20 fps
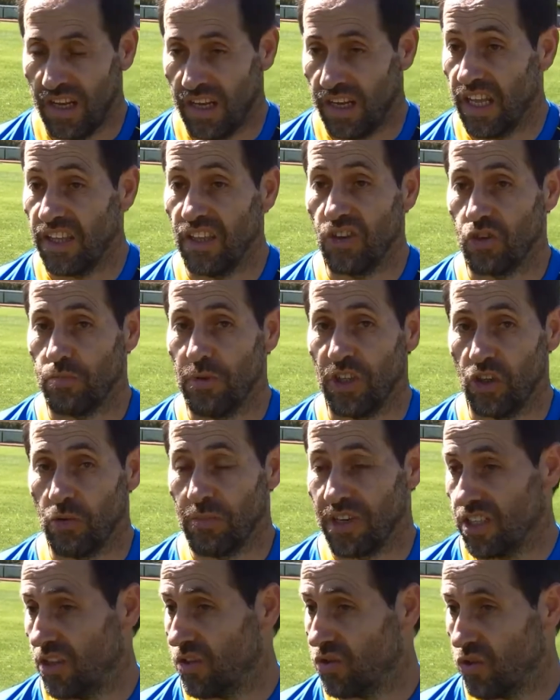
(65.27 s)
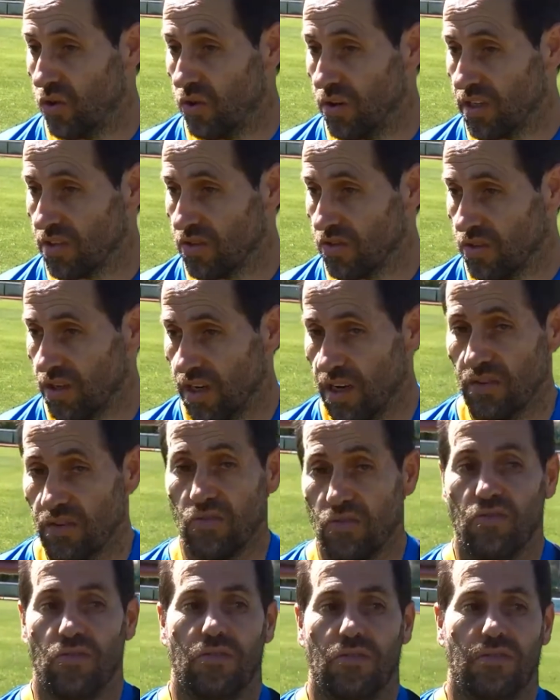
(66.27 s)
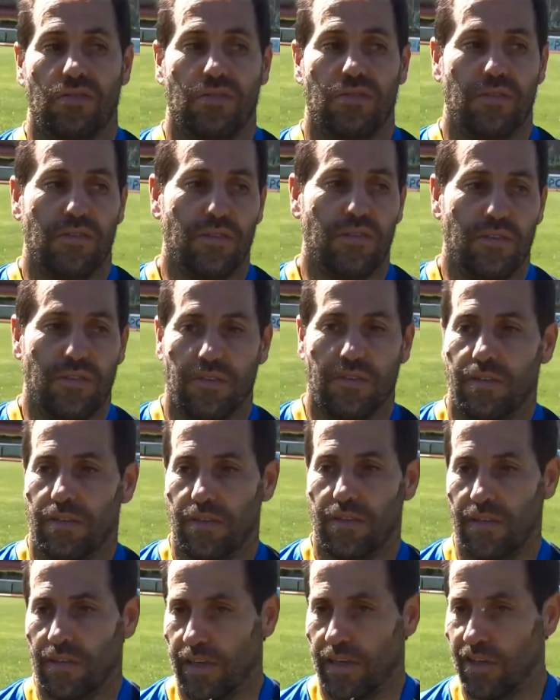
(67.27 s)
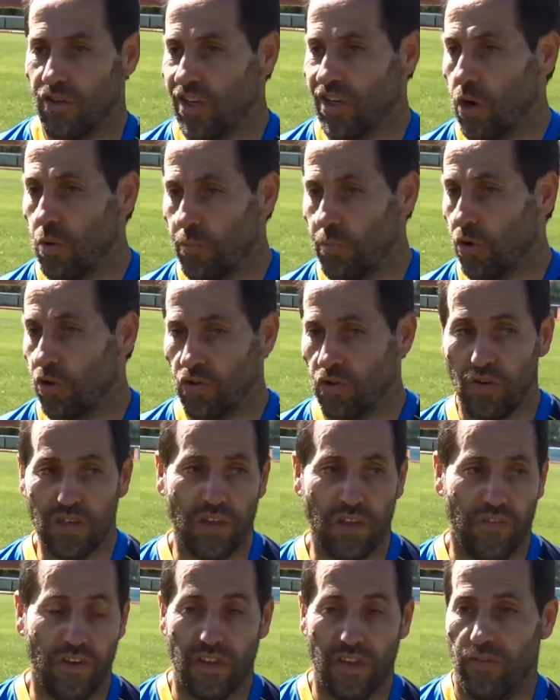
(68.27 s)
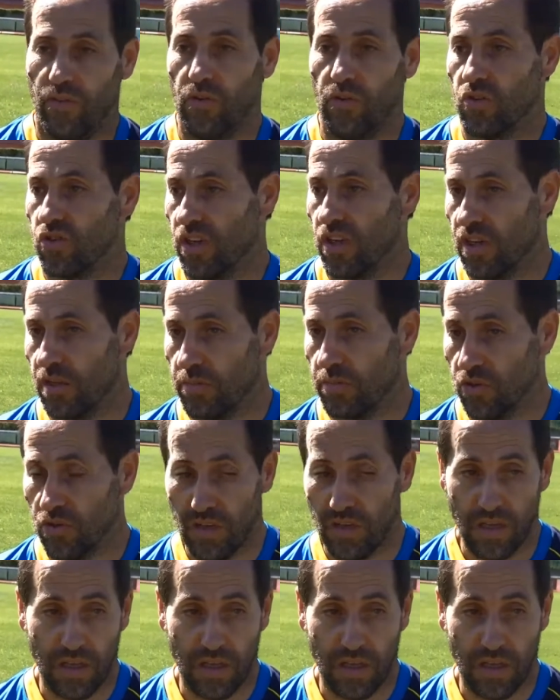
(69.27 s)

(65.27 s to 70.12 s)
Nadie nos metió más de dos goles, o sea, nosotros, quien nos ganó por dos goles de diferencia fueron dos equipos.